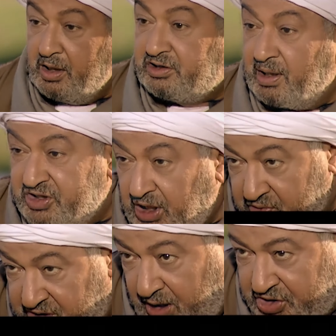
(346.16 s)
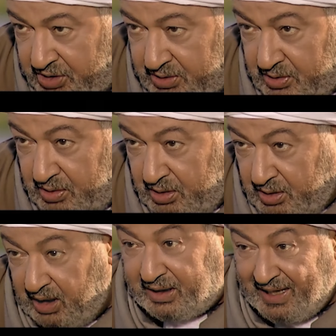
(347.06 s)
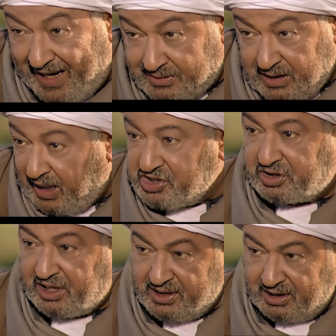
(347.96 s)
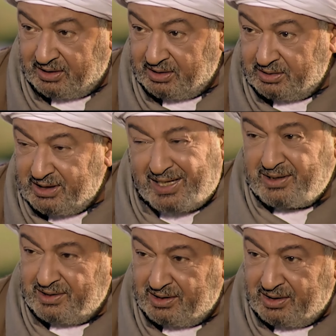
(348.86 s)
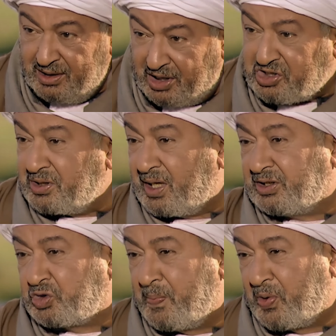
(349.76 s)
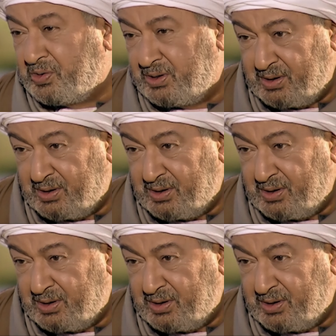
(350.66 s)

انت مش عاوز حاجه لكن حقك حاجه تانية يعني عشان نارها تبرد